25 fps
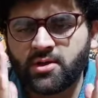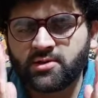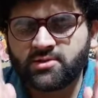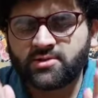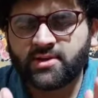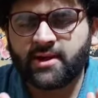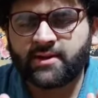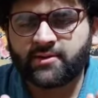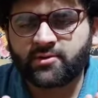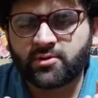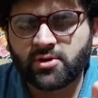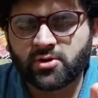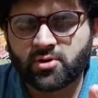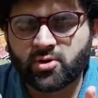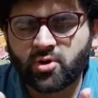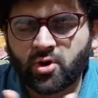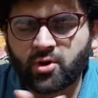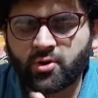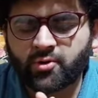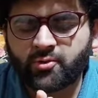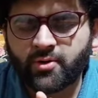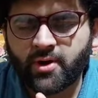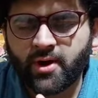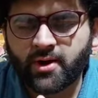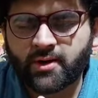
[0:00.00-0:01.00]
सेंट्रल
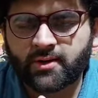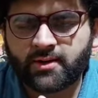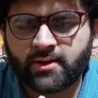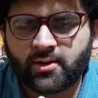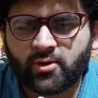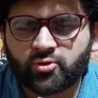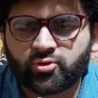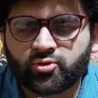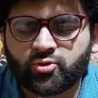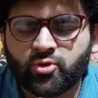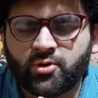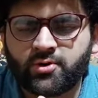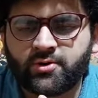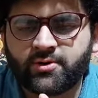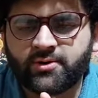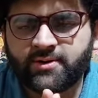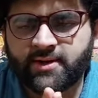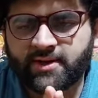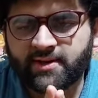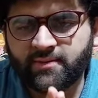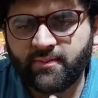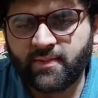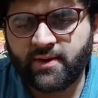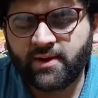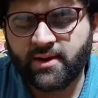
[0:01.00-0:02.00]
कॉन्ट्रैक्ट है उसको
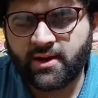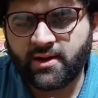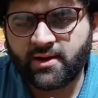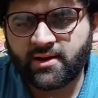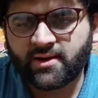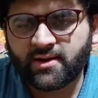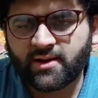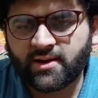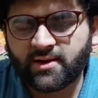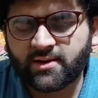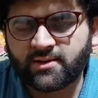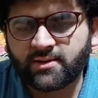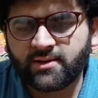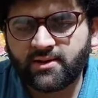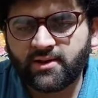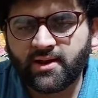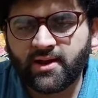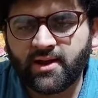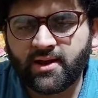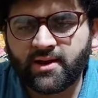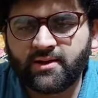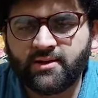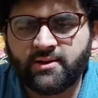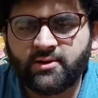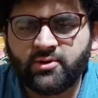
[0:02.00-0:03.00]
टर्मिनेट कर दिया
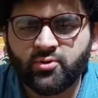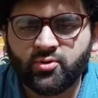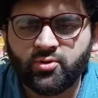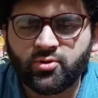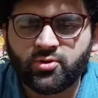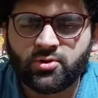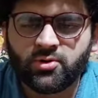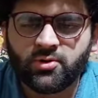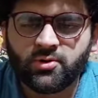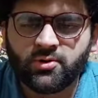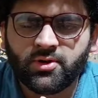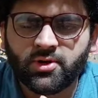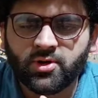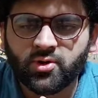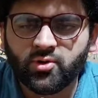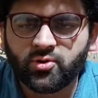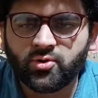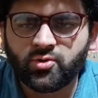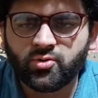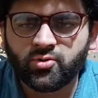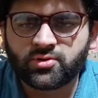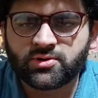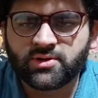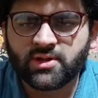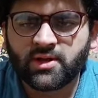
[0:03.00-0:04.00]
है डू ड्यू
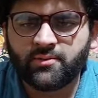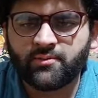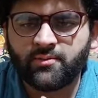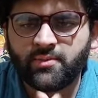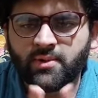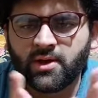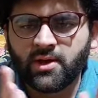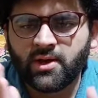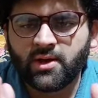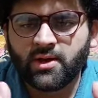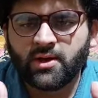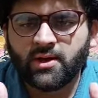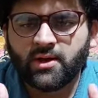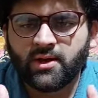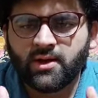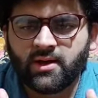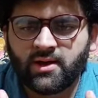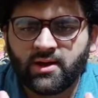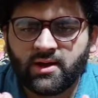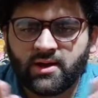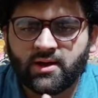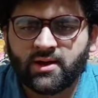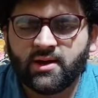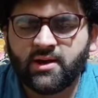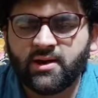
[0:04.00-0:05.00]
टू सम
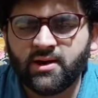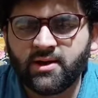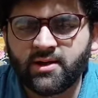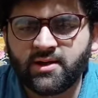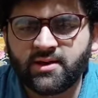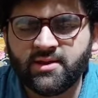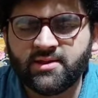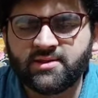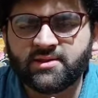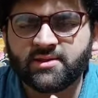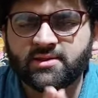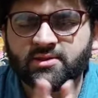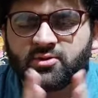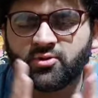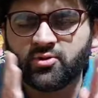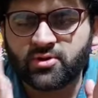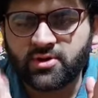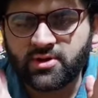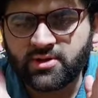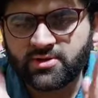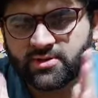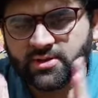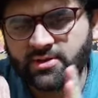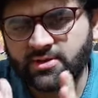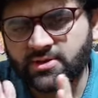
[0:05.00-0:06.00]
रीजंस और
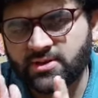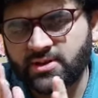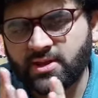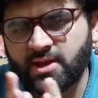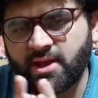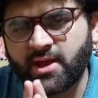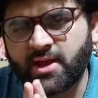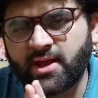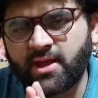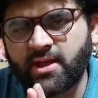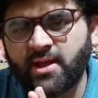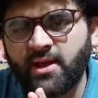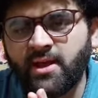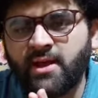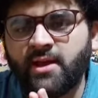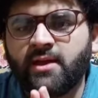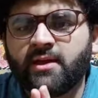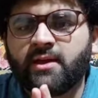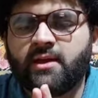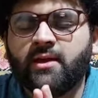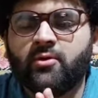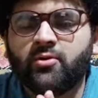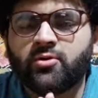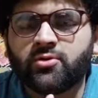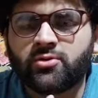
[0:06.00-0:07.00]
रीजंस क्या हैं
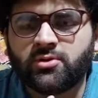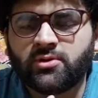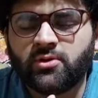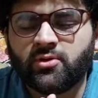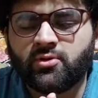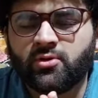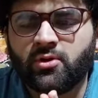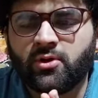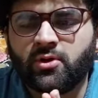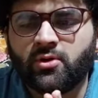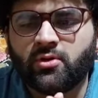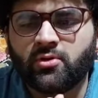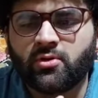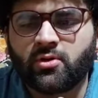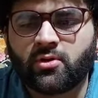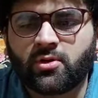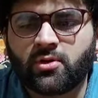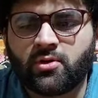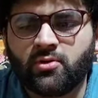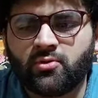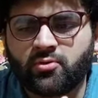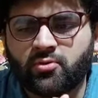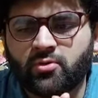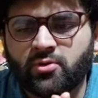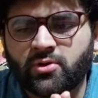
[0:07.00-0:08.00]
कि उस इन्होंने
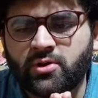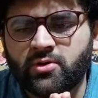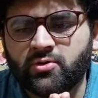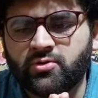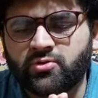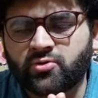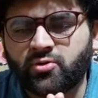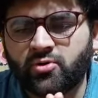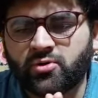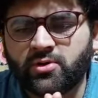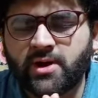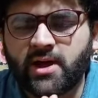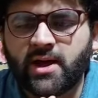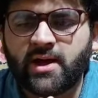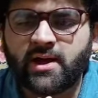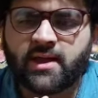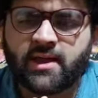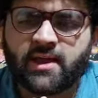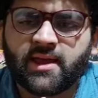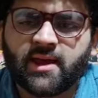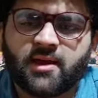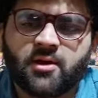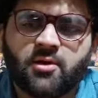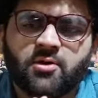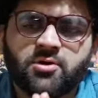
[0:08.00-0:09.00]
उनको उसको कहा
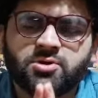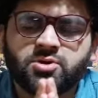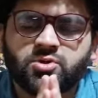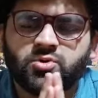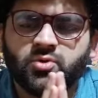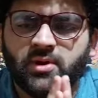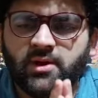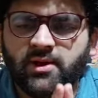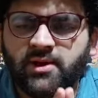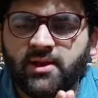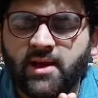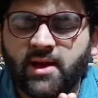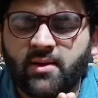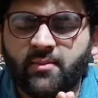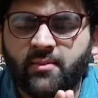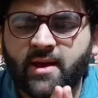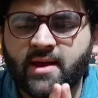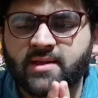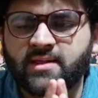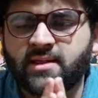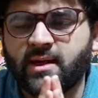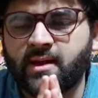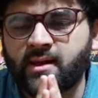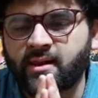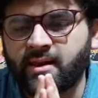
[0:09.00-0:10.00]
कि यार ऑस्ट्रेलिया हमारे
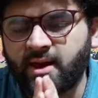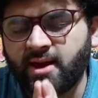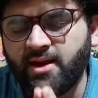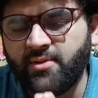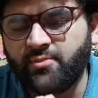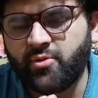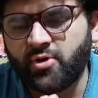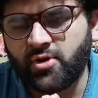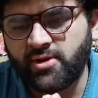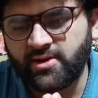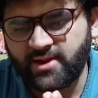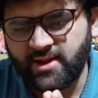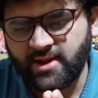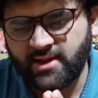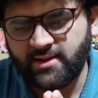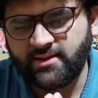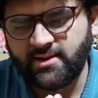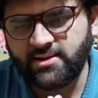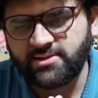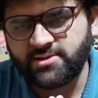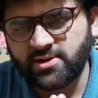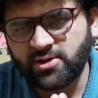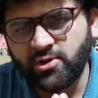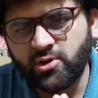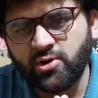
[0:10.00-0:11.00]
साथ रेड बॉल खेलने
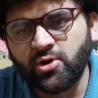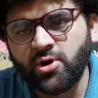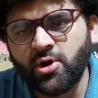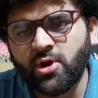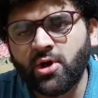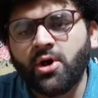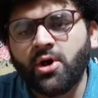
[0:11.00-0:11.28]
चलो